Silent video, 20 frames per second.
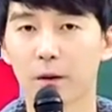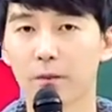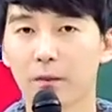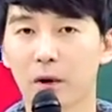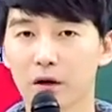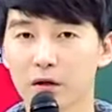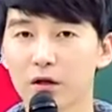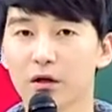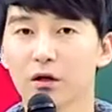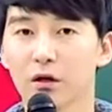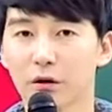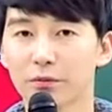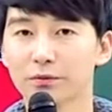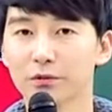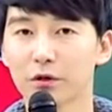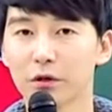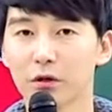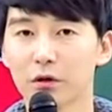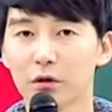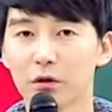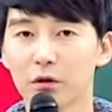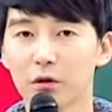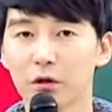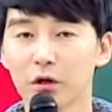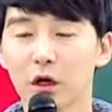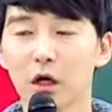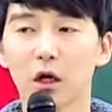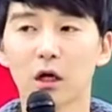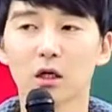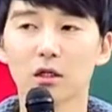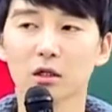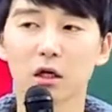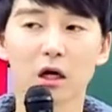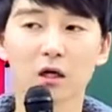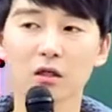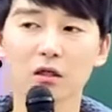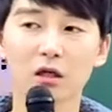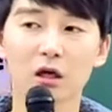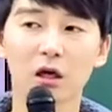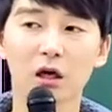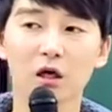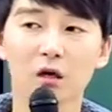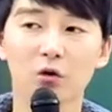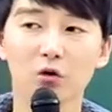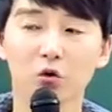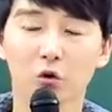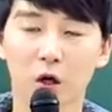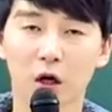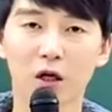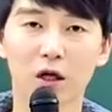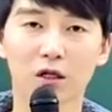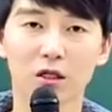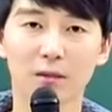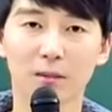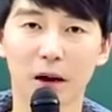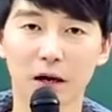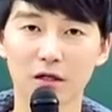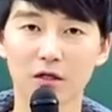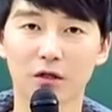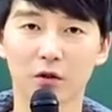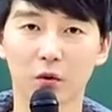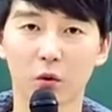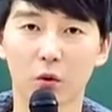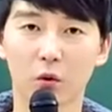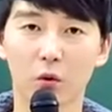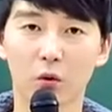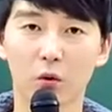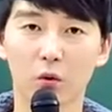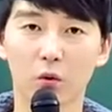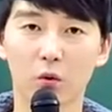바뀐 게 없어요. 사기에 놀아나지 마시고